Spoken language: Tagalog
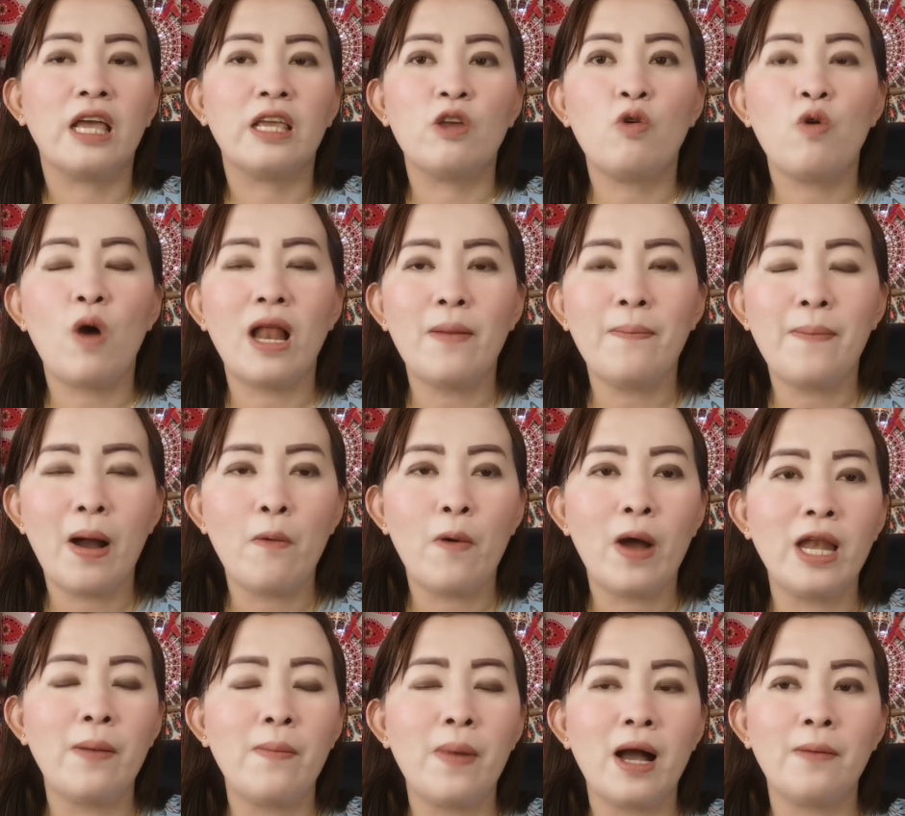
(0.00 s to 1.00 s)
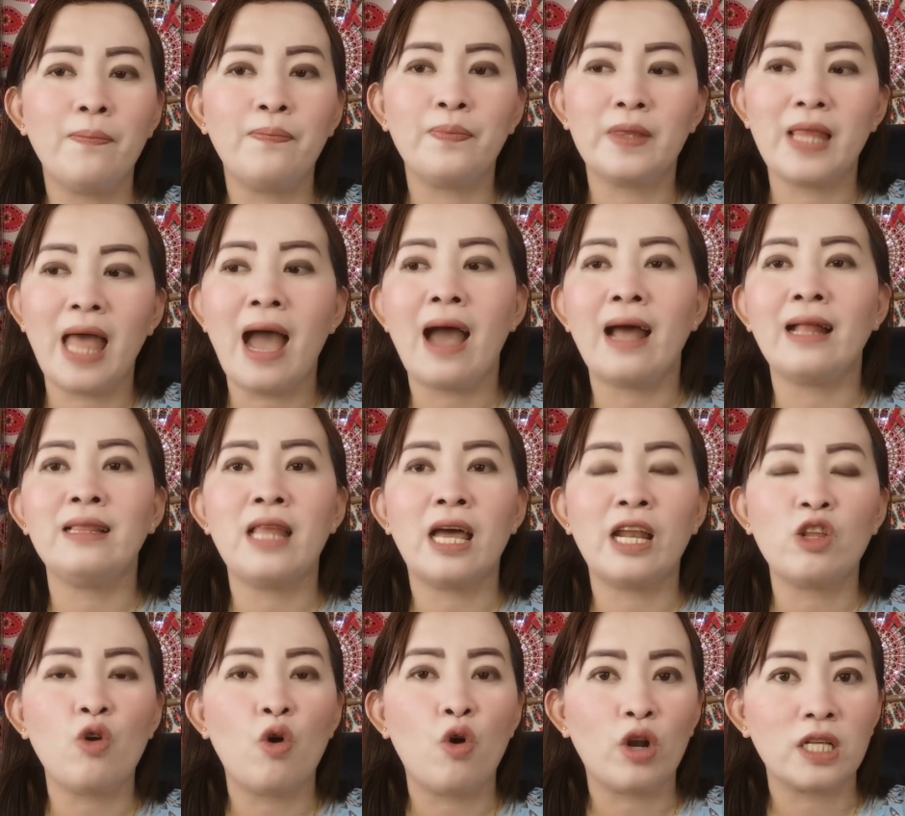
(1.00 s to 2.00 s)
yung halimbawa namang
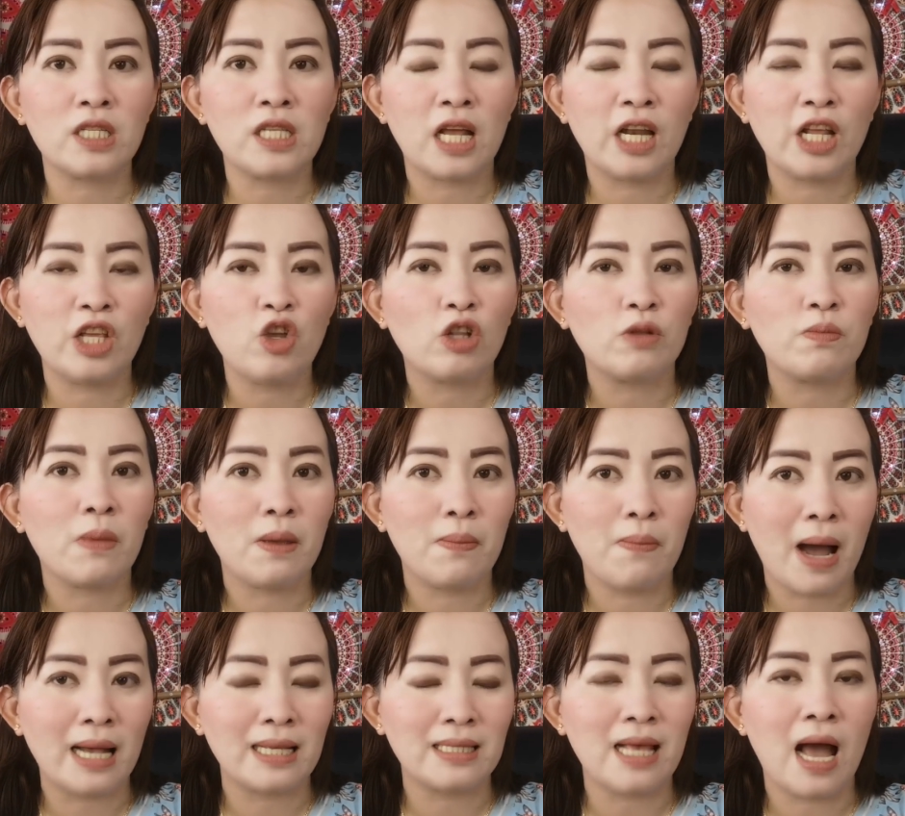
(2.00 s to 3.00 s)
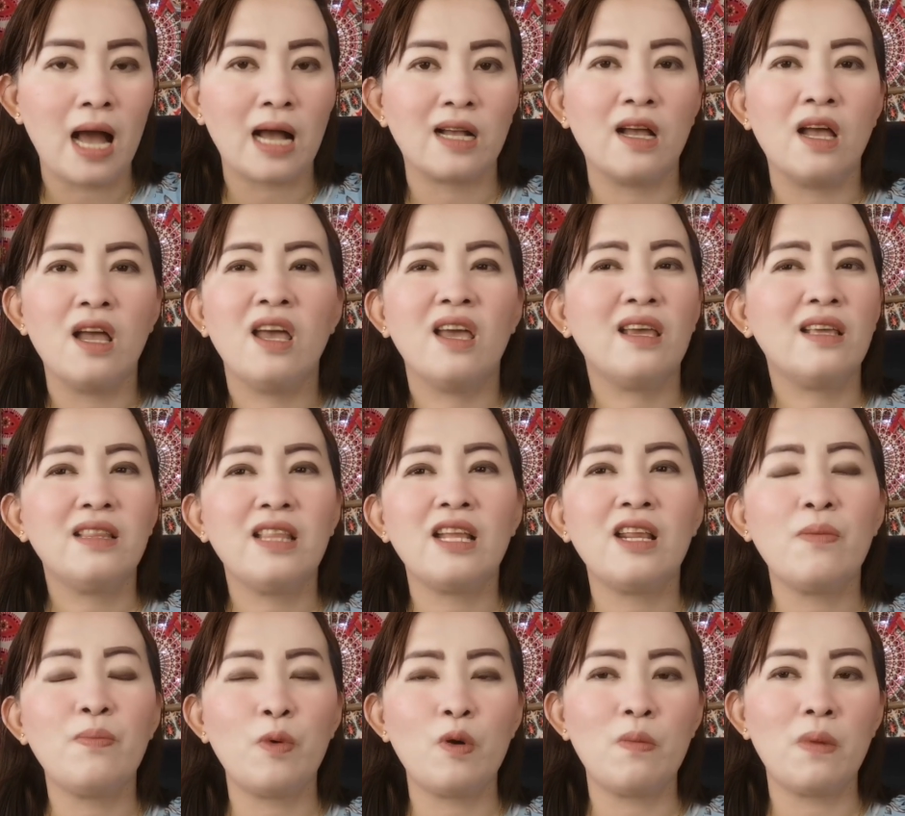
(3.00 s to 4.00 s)
naandar yung orasan ninyo at may basag, hindi
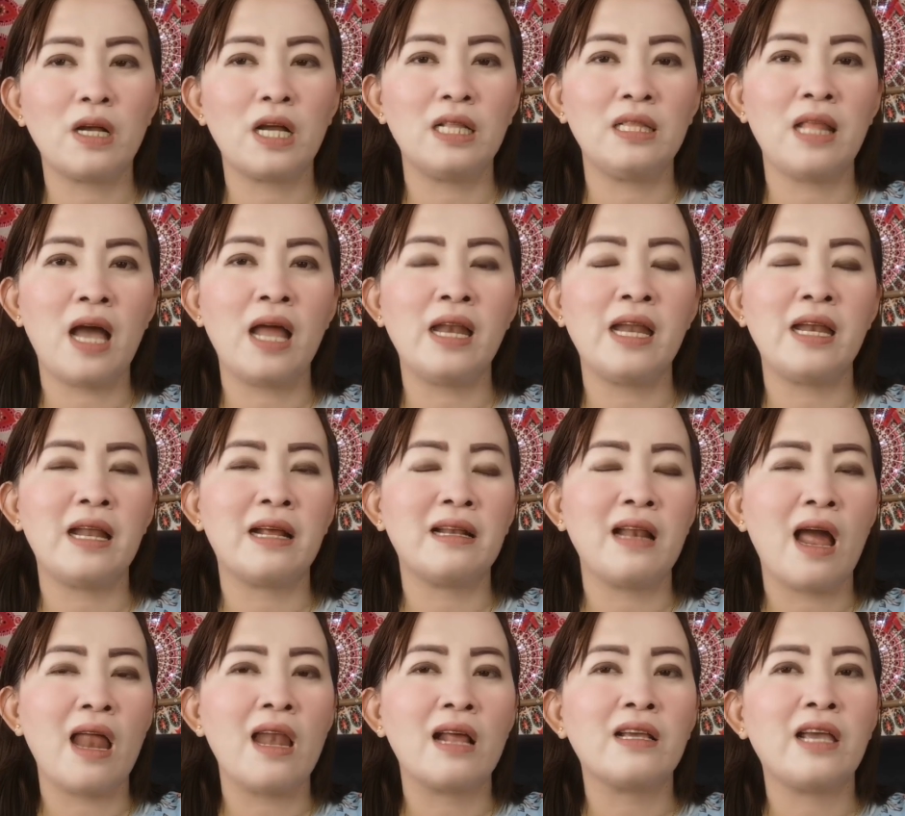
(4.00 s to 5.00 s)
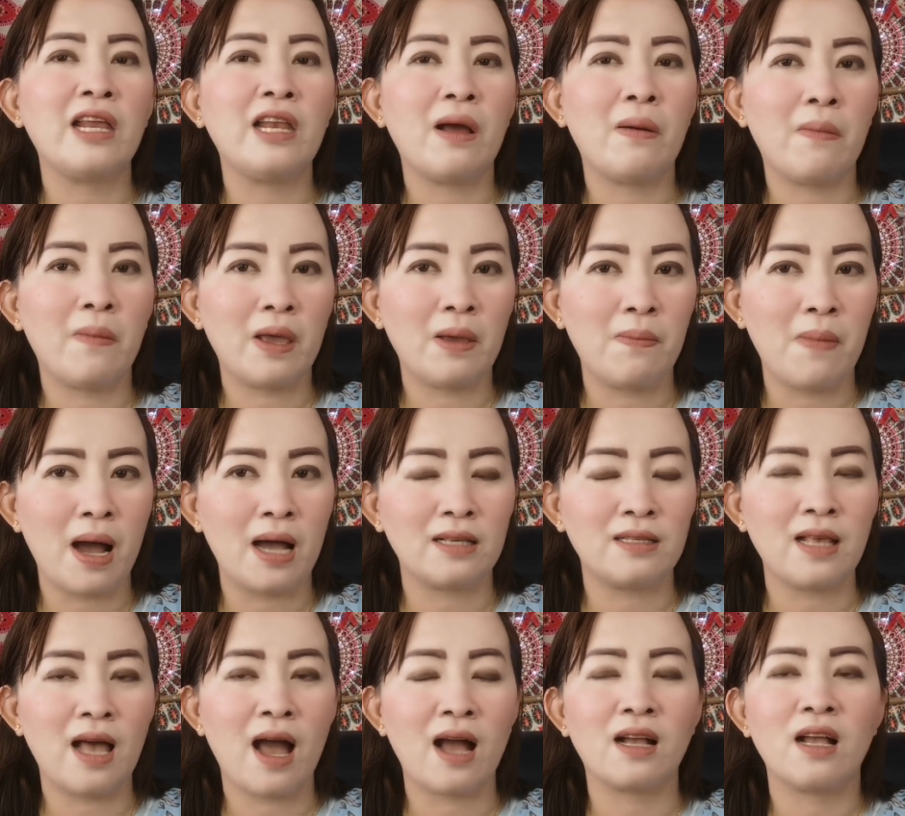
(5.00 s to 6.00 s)
rin po maganda na naglalagay ng may
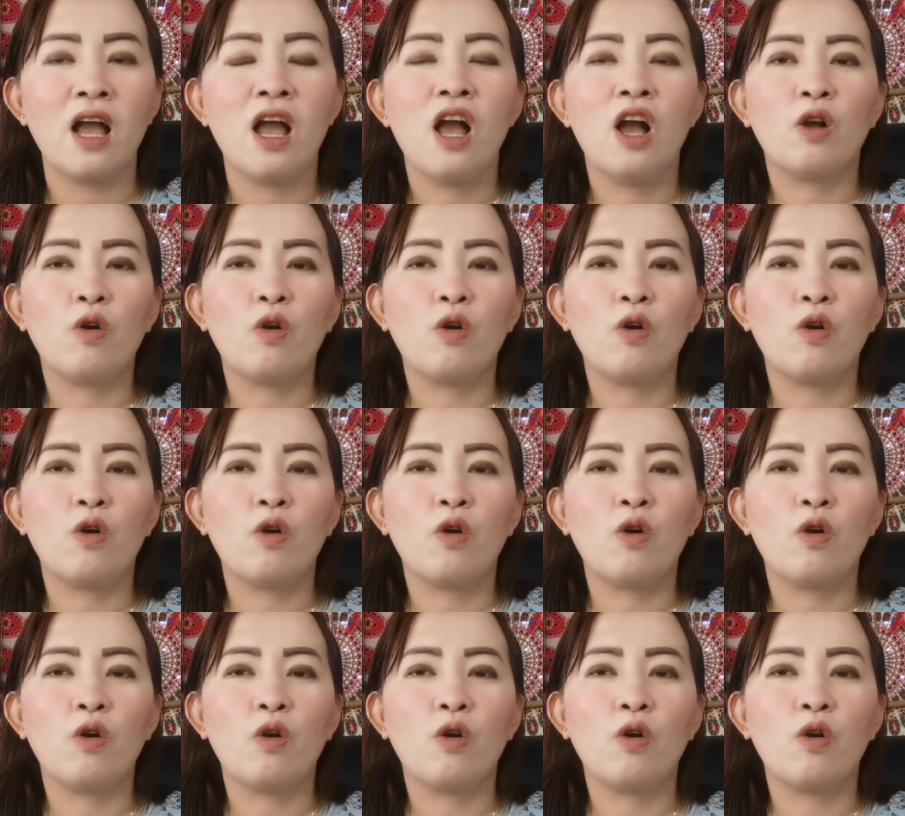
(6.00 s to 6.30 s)
basag.